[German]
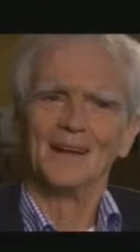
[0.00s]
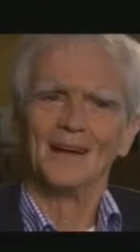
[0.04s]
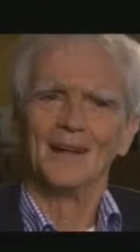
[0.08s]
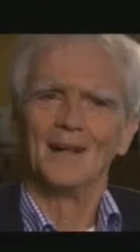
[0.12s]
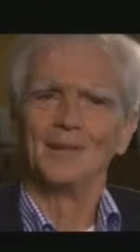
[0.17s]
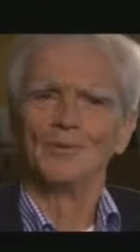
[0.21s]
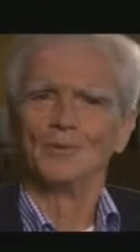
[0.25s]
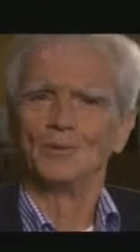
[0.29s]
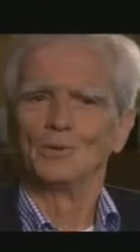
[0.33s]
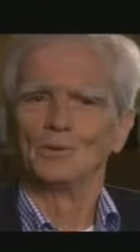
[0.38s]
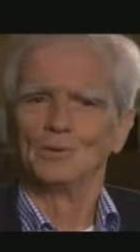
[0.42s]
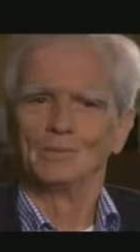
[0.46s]

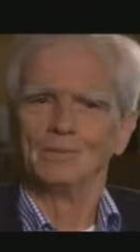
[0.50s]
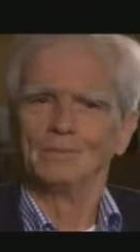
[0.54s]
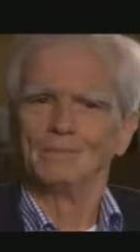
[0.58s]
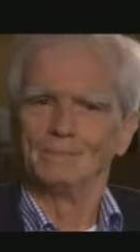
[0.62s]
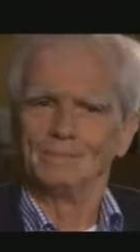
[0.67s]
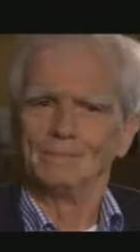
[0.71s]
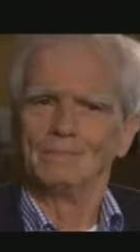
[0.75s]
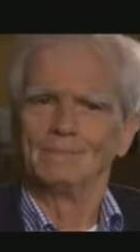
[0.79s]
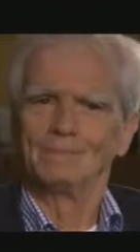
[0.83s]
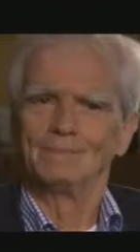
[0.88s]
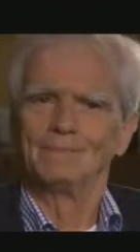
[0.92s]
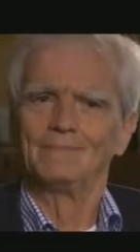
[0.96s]
Also
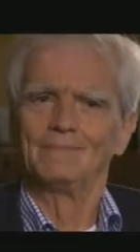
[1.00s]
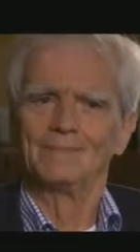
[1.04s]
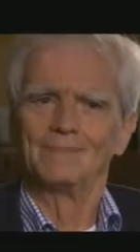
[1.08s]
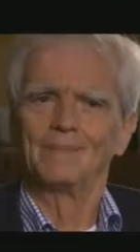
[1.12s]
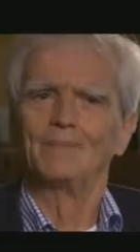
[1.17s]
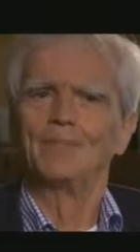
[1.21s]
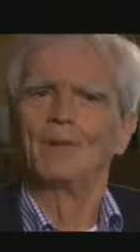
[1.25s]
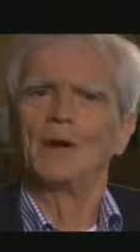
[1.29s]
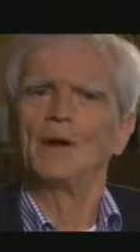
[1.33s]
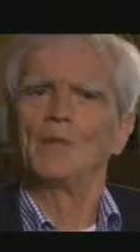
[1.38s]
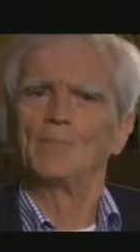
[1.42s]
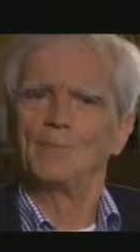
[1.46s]

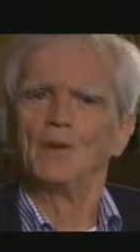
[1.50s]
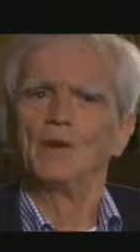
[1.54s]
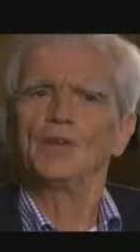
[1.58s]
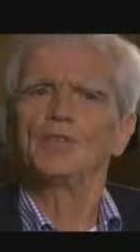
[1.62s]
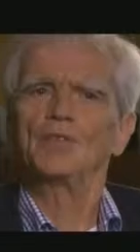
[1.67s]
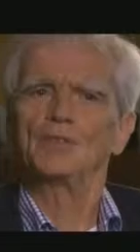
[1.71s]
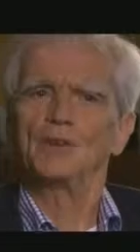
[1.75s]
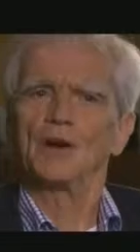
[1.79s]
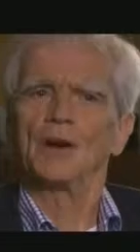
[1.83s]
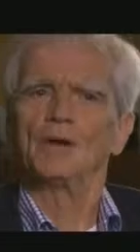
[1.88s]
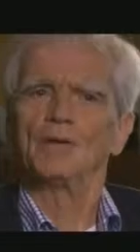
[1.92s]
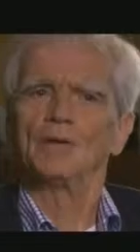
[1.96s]
es war eine
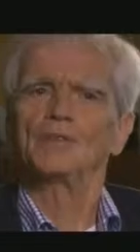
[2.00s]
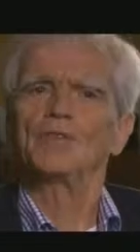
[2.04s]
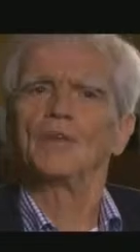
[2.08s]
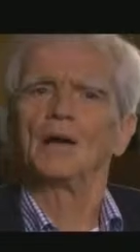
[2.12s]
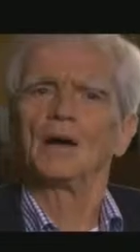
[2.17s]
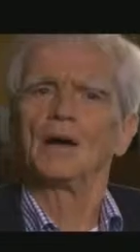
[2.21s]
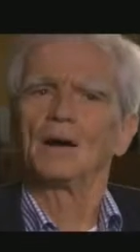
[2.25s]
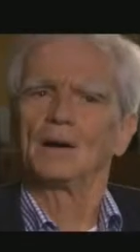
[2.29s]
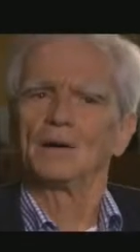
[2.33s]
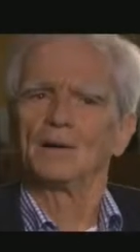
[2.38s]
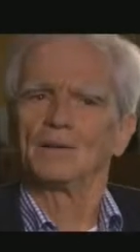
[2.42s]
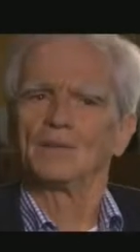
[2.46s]
politische
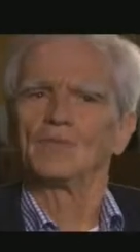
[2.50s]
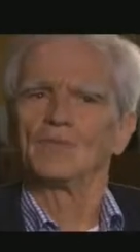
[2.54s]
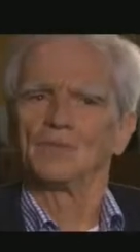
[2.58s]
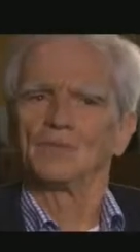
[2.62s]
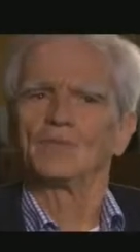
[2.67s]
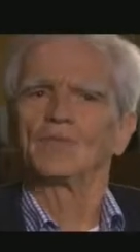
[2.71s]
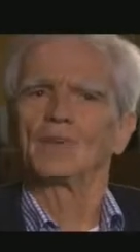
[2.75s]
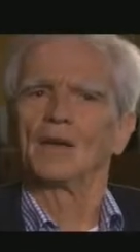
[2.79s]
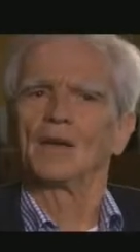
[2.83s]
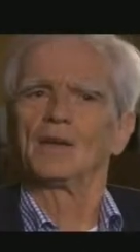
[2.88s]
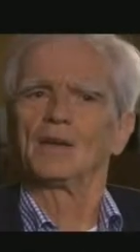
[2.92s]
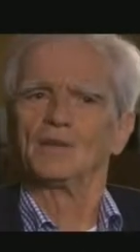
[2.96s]
Aussage, dass ich
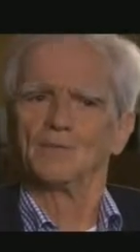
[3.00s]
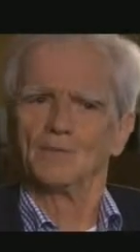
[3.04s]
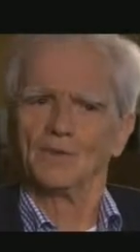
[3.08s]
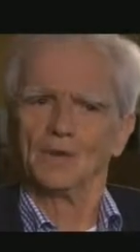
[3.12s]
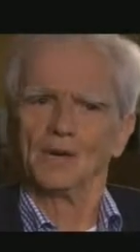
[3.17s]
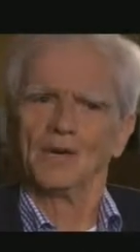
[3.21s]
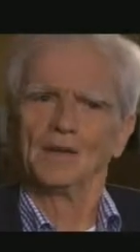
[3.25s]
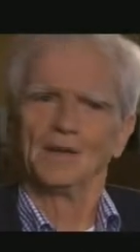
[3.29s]
es gerne so